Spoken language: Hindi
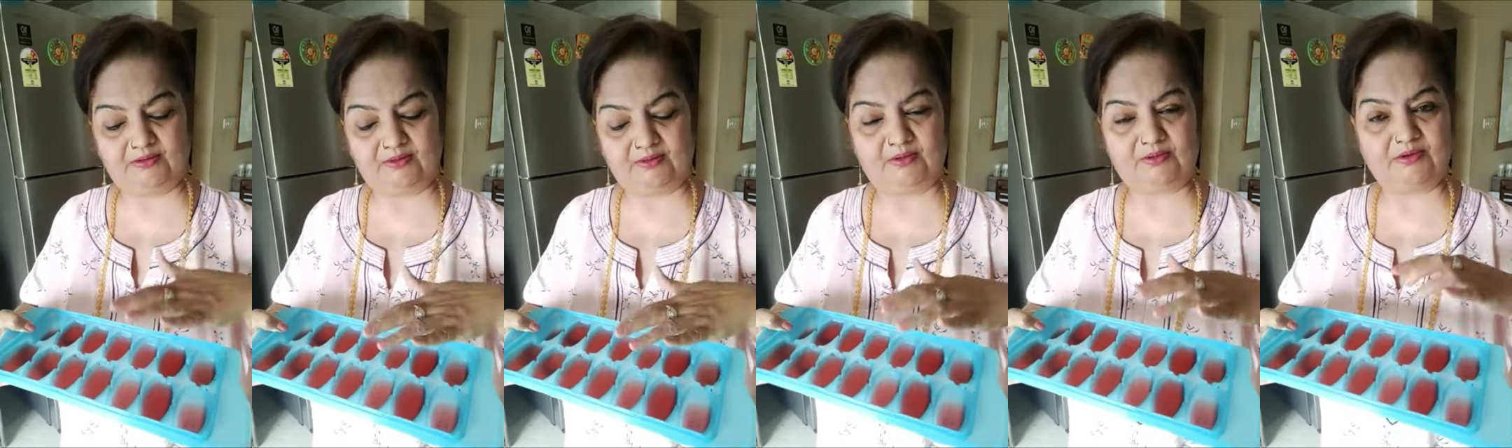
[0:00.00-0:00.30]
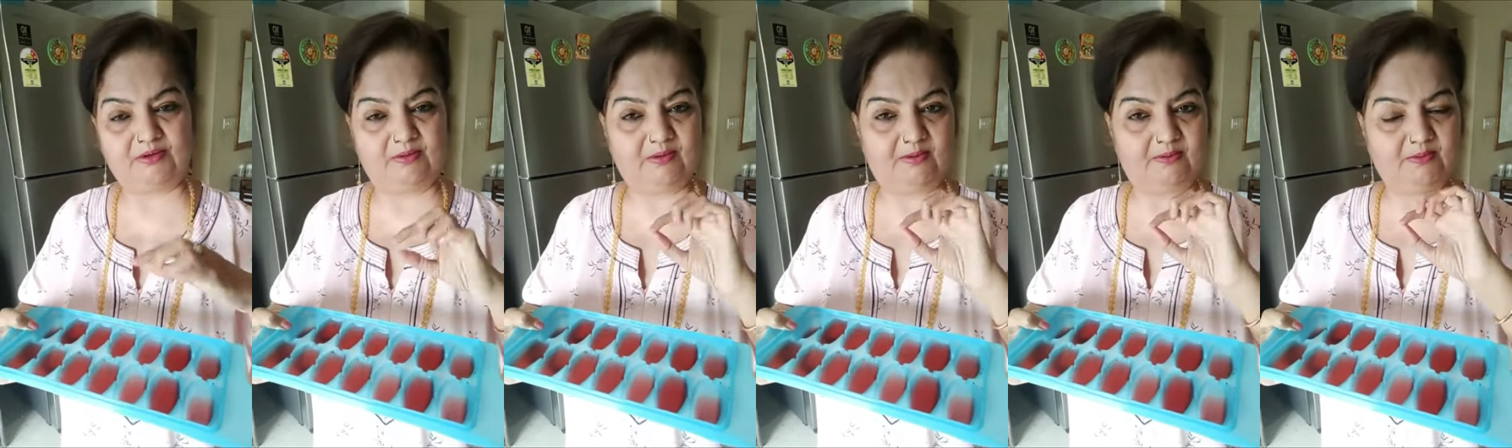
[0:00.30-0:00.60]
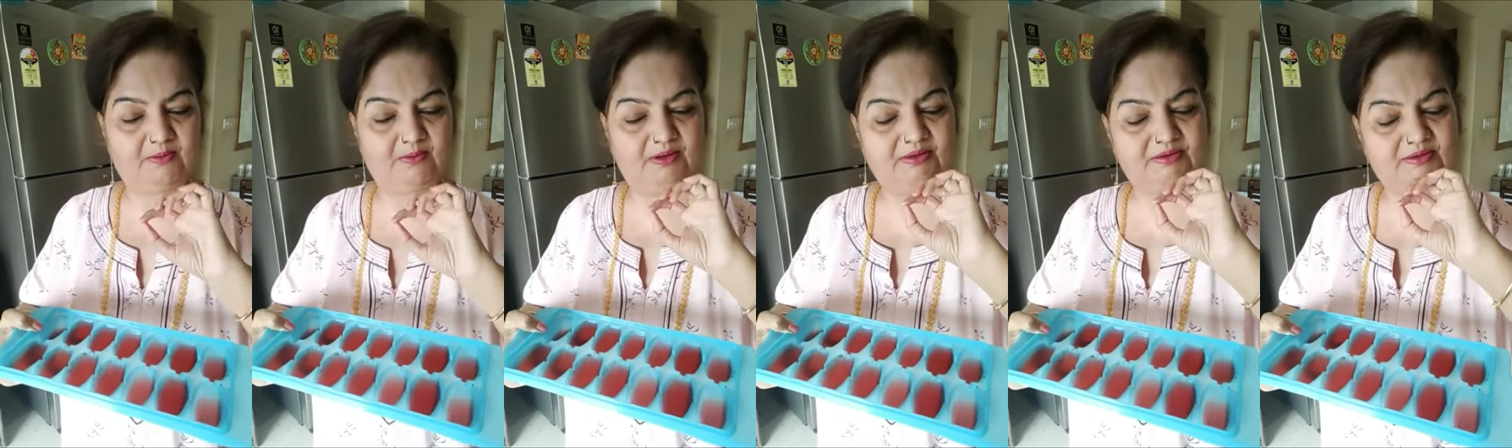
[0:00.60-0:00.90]
तो सब
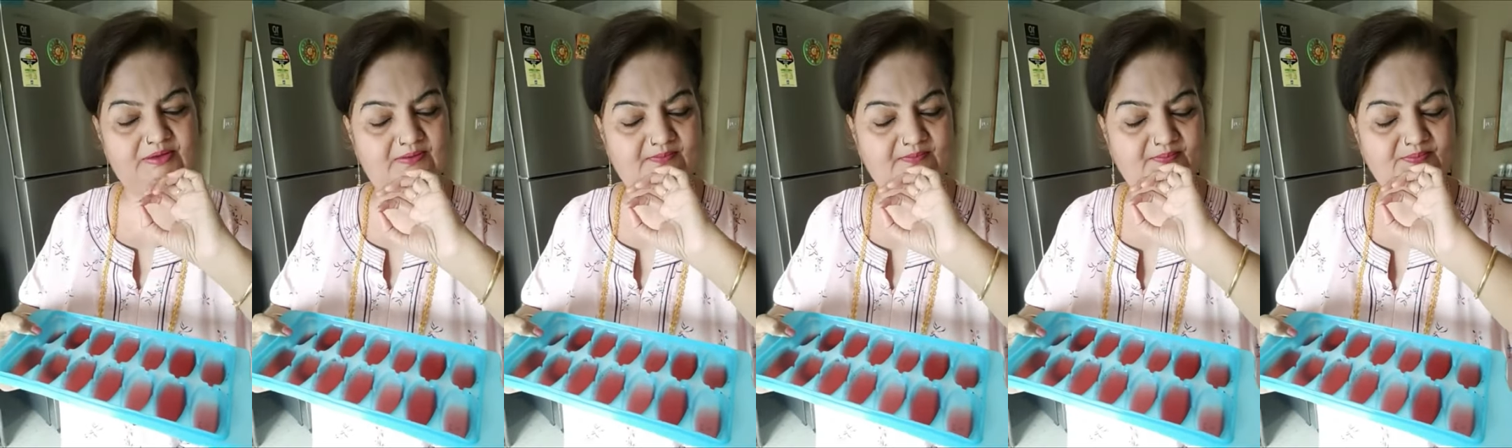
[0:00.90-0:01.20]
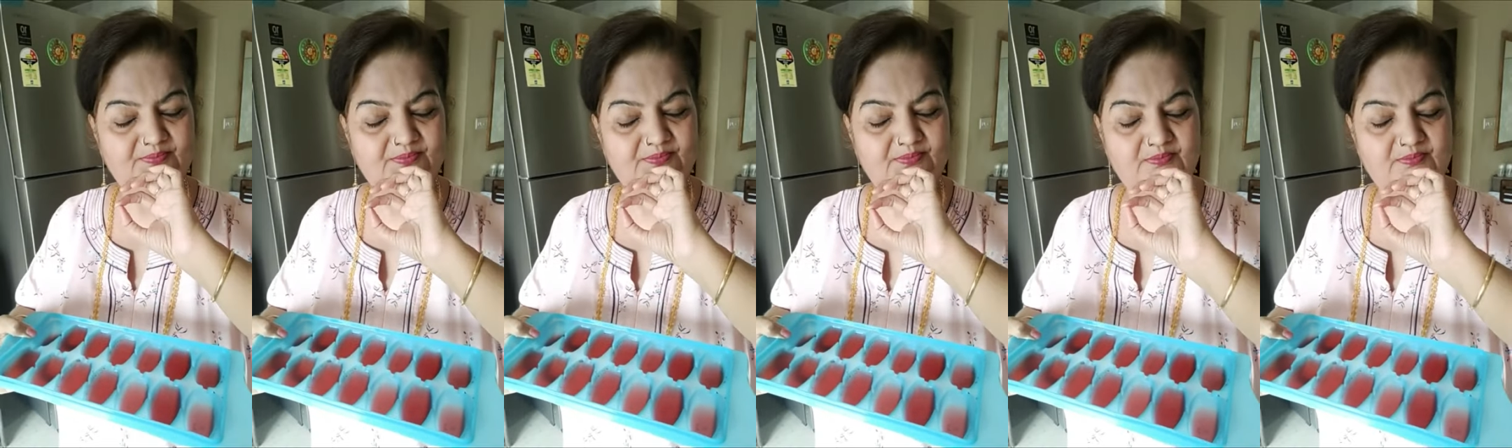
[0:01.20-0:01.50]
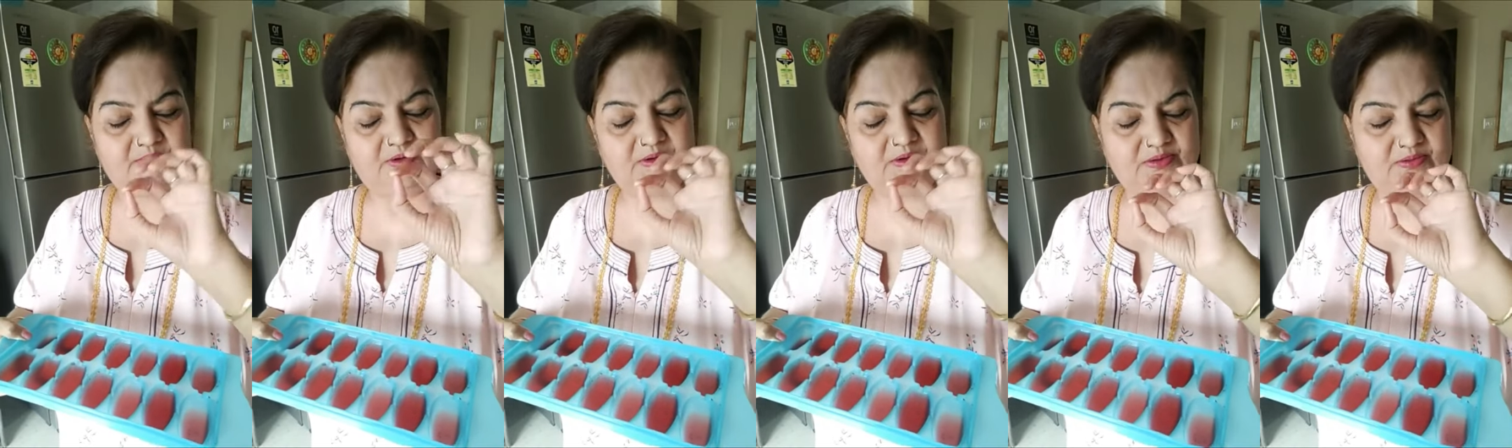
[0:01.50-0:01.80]
आपको ऐसे
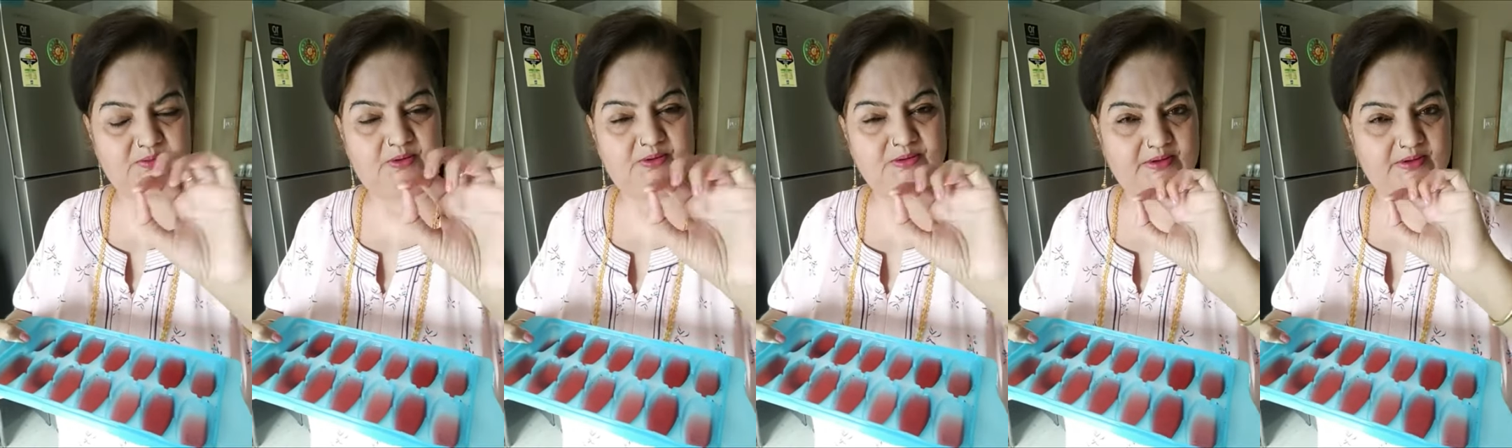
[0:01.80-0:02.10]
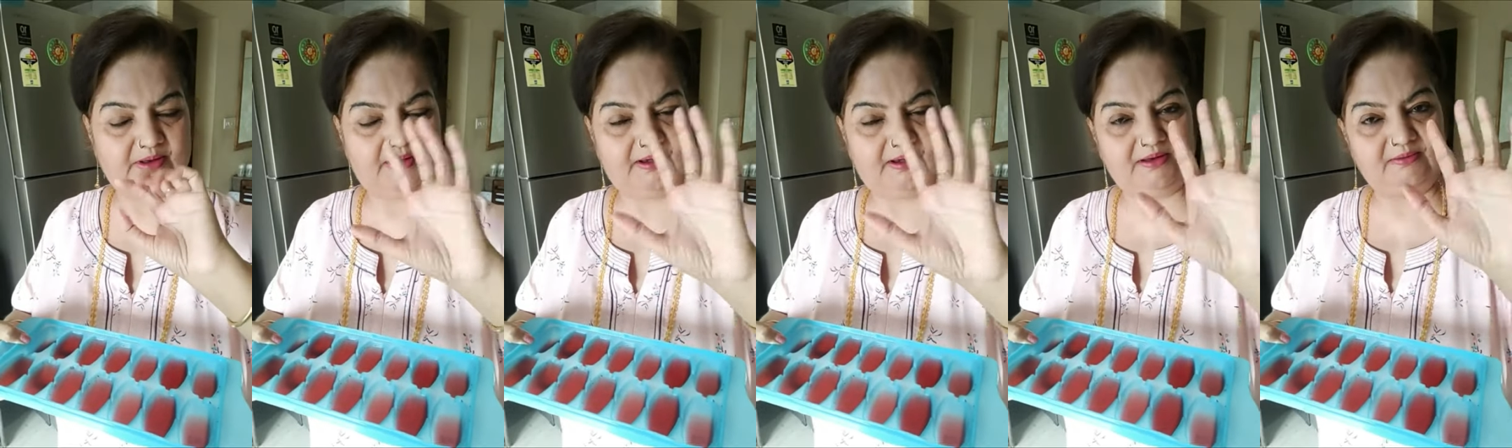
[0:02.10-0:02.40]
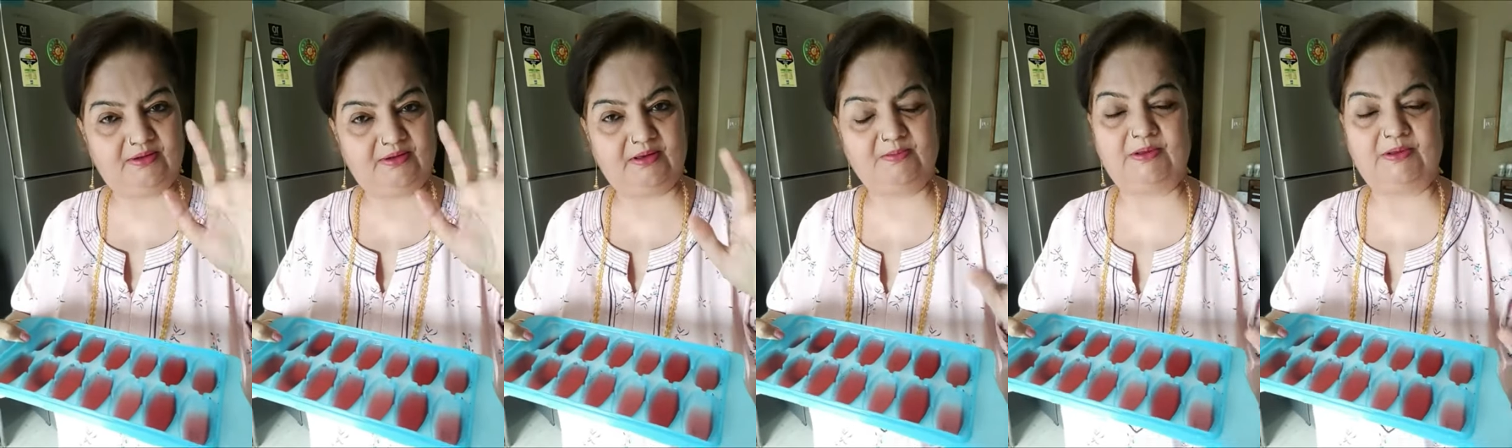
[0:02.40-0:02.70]
मस्त मस्त हेल्दी
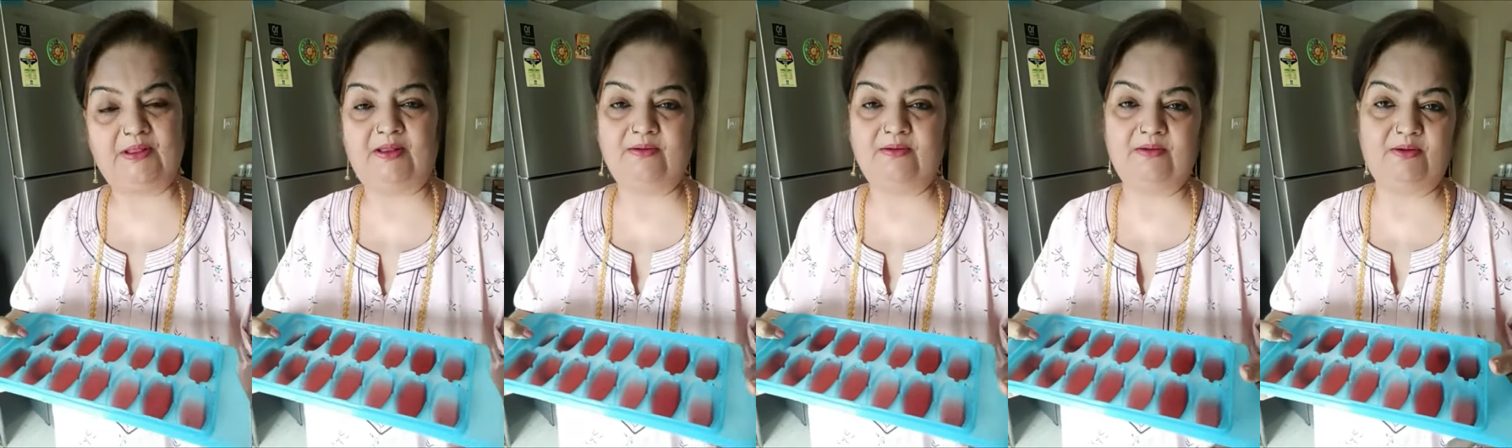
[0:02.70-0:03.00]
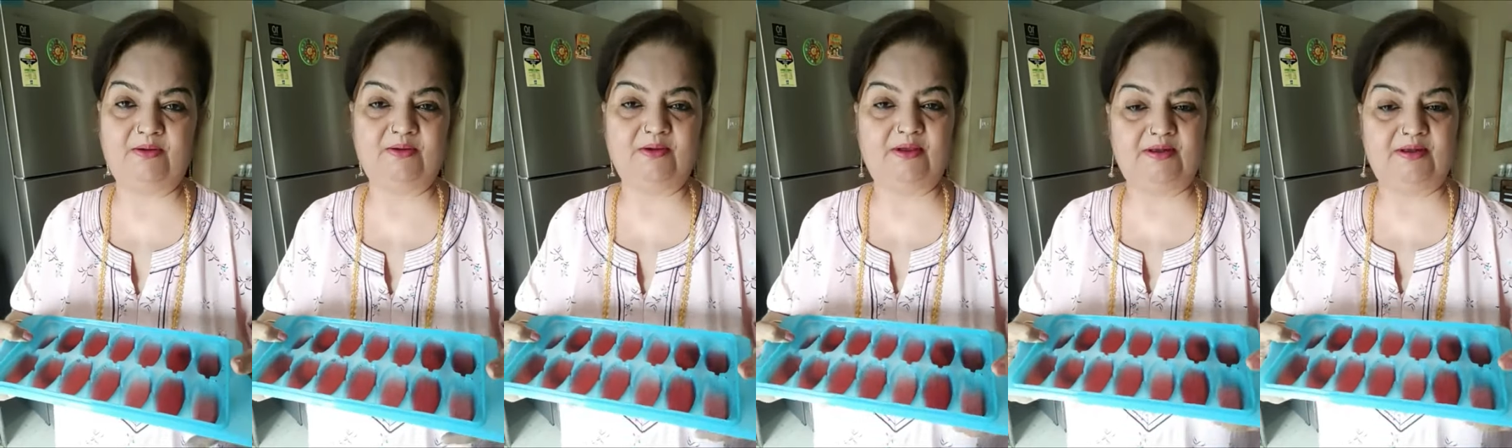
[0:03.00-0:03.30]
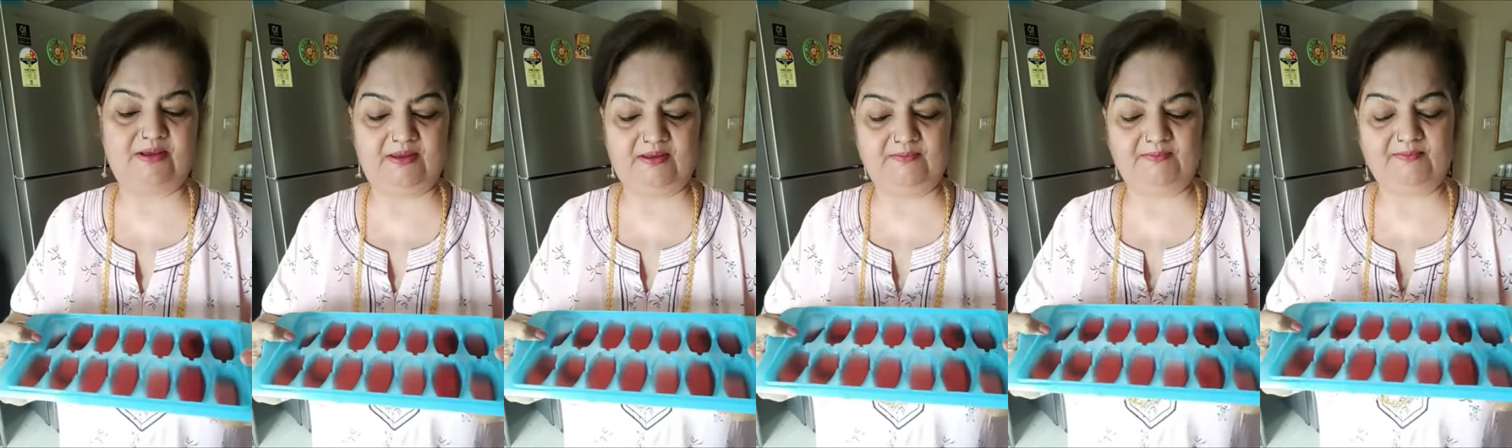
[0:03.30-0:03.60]
वाले बताने वाली घर
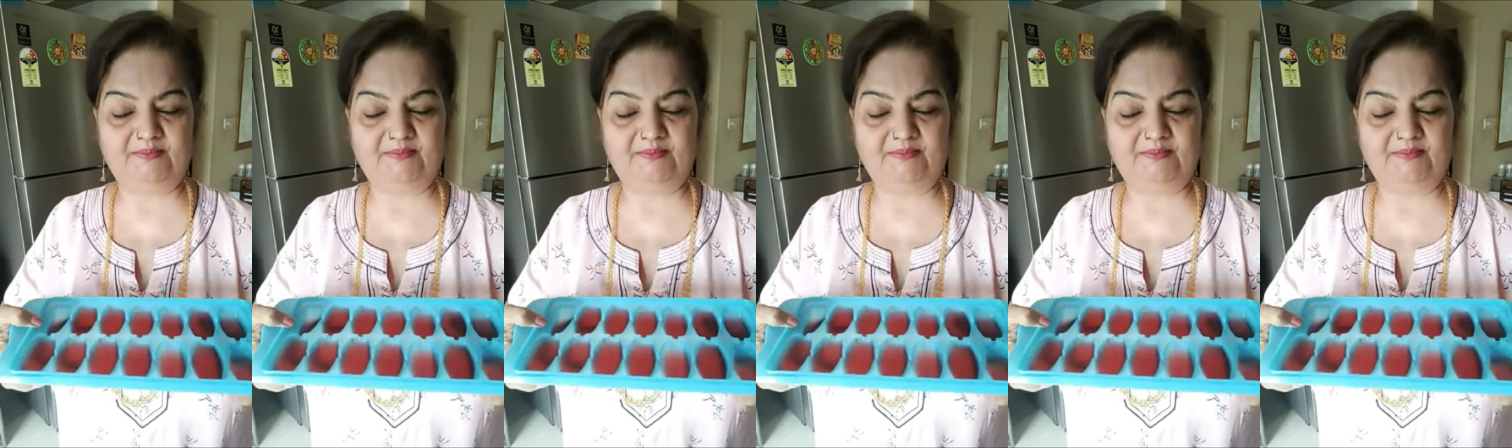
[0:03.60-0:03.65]
के